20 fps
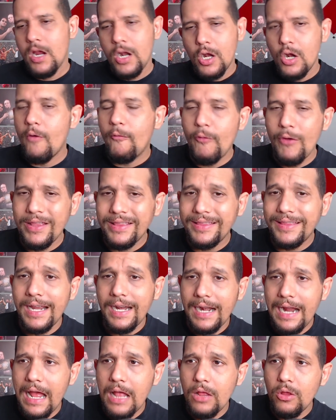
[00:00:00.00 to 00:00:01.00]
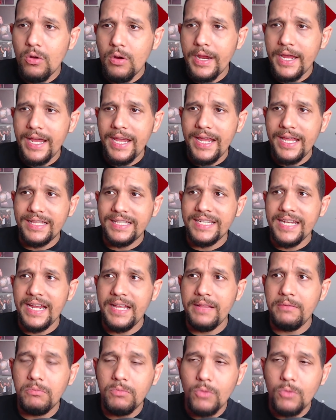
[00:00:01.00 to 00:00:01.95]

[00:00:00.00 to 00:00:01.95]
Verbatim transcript: No fue enterrado. Chen eh,